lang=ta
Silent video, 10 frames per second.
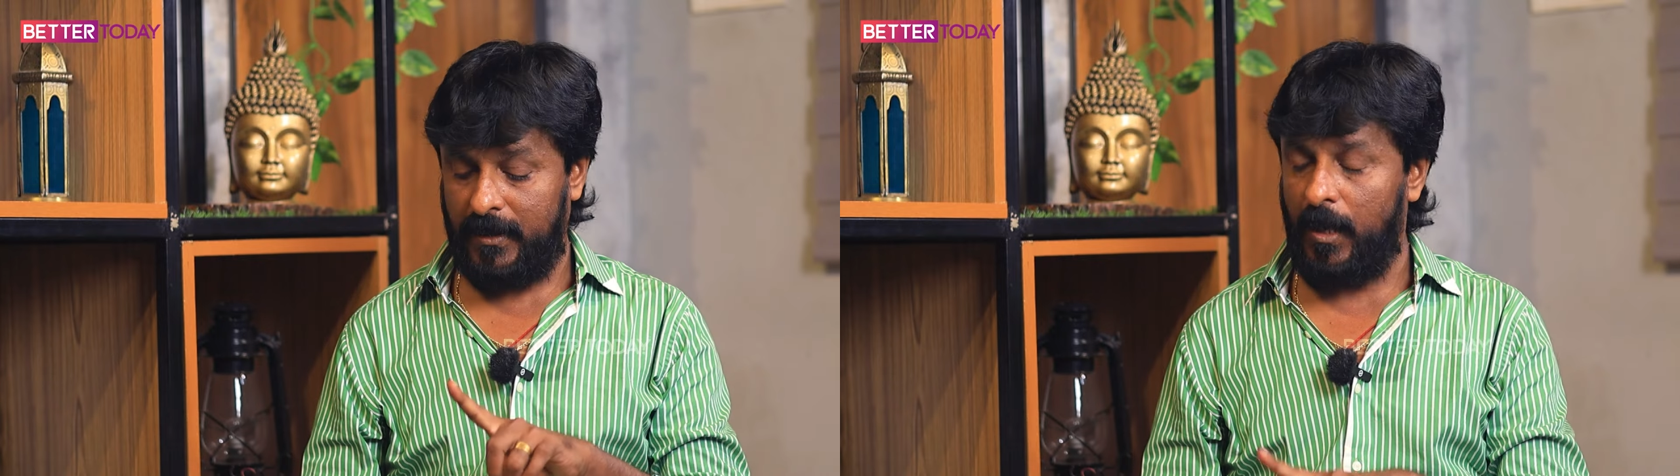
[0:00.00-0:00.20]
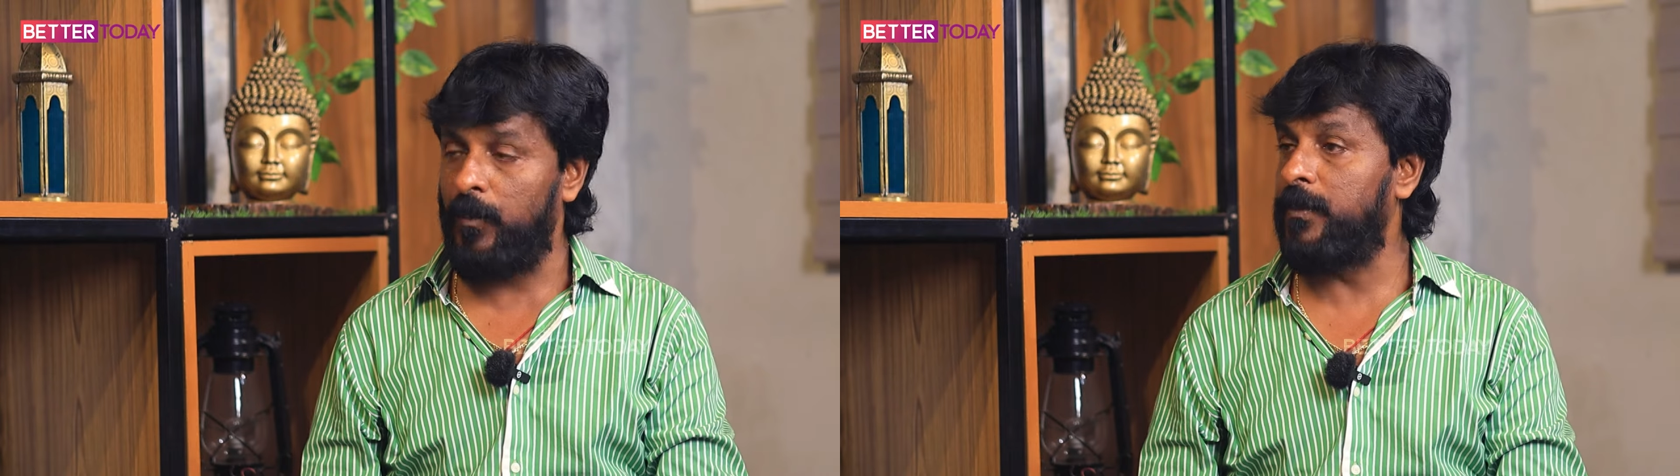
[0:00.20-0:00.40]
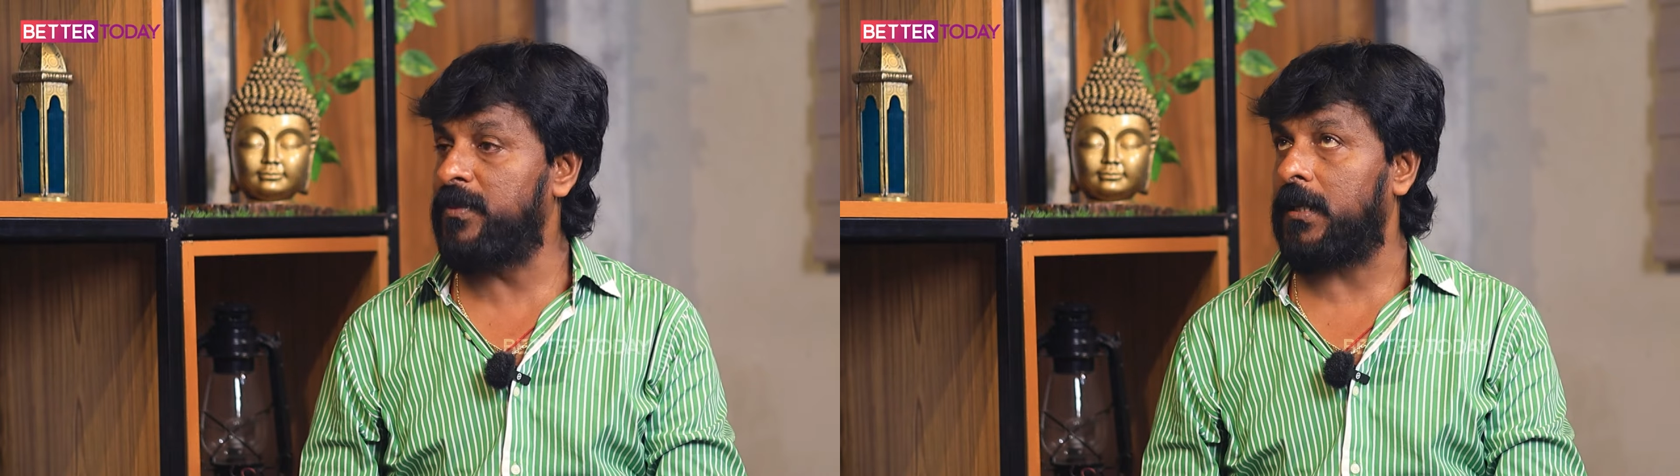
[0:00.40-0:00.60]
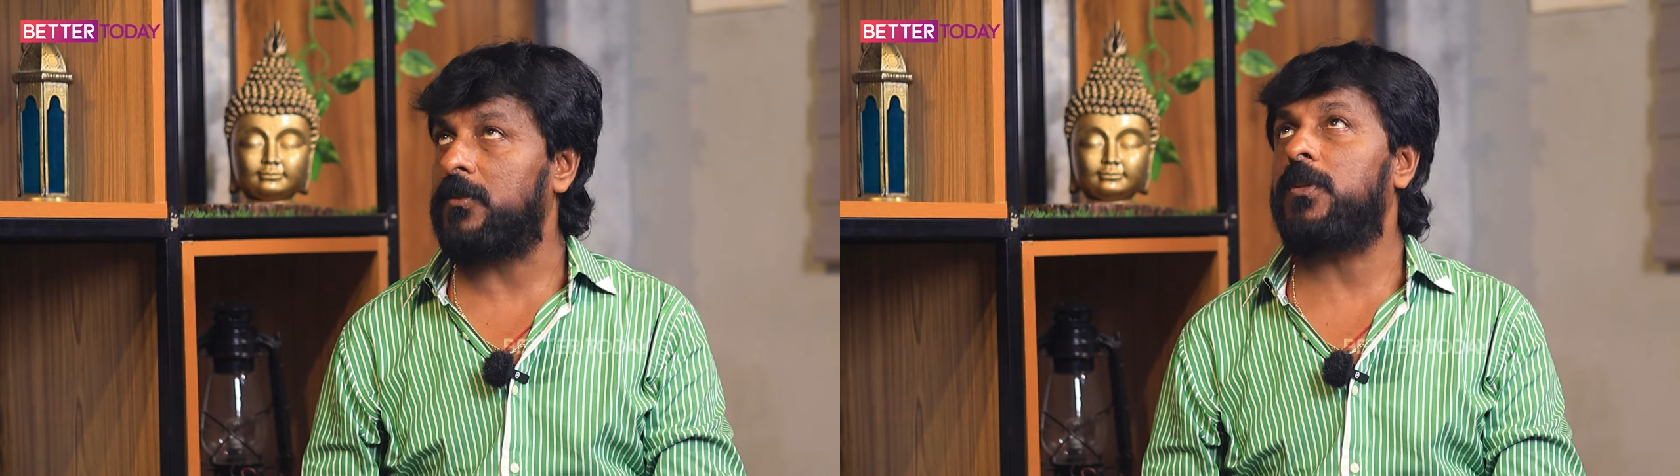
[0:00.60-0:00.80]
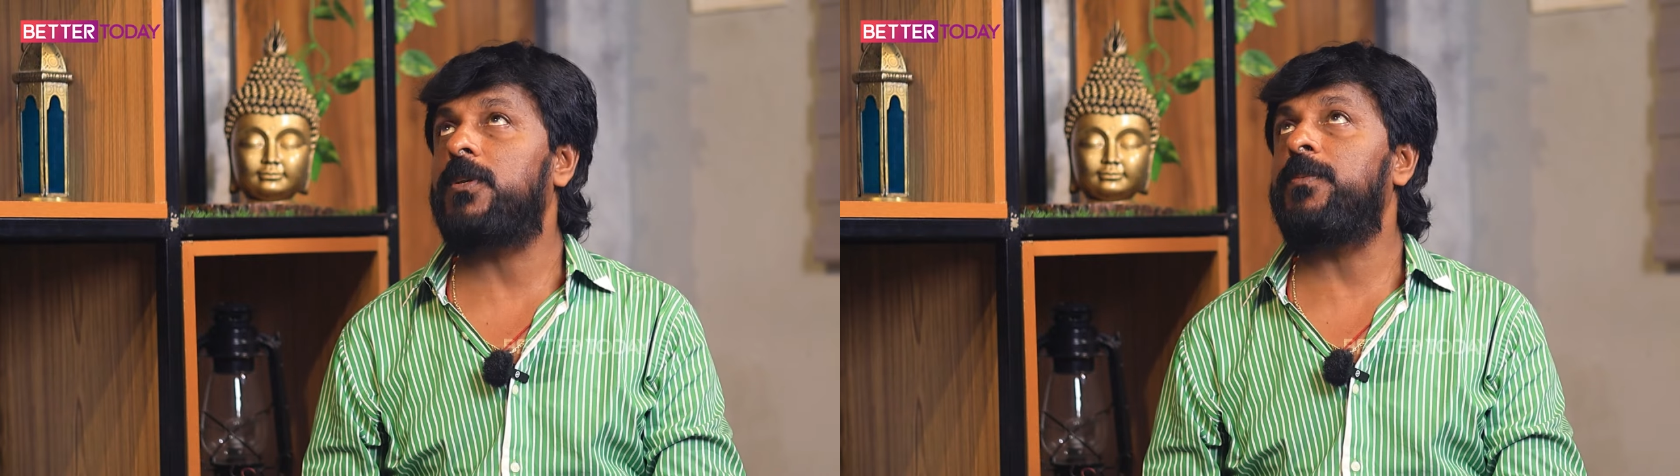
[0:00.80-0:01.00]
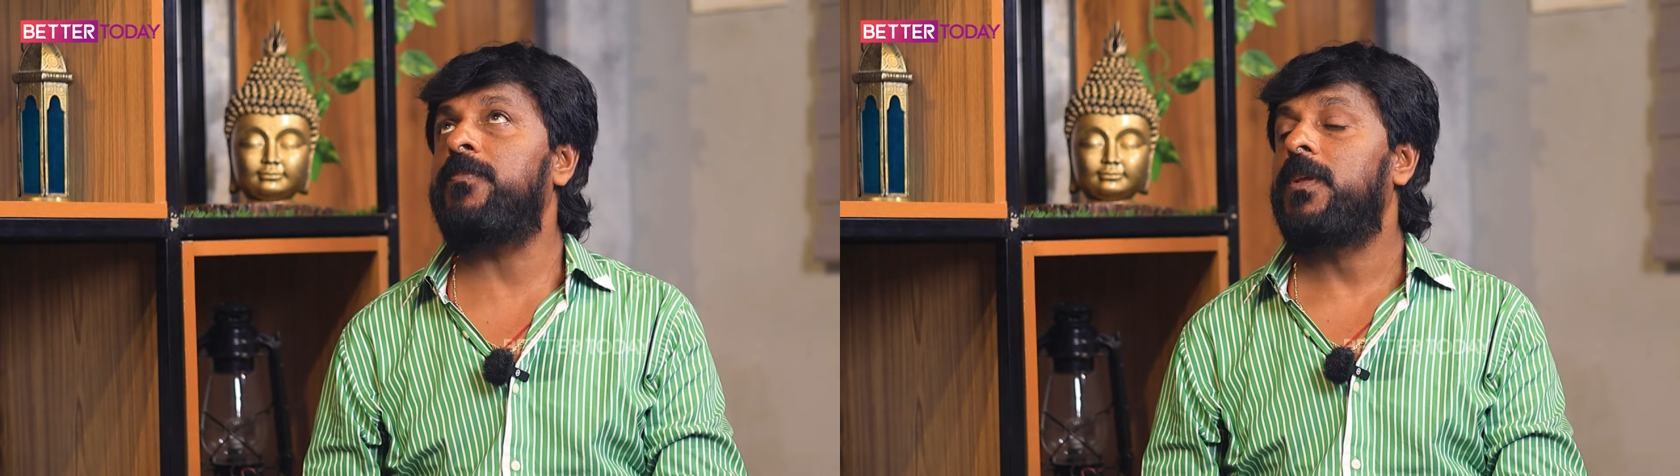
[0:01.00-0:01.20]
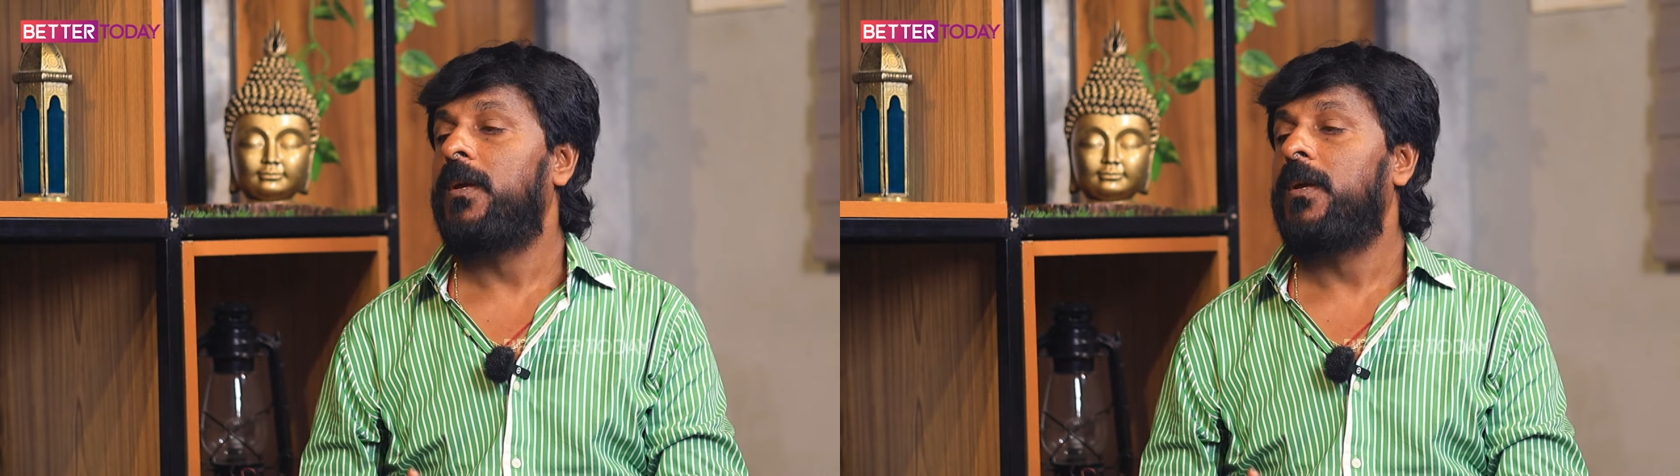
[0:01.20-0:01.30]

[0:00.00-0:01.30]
தமிழும் சரஸ்வதியும்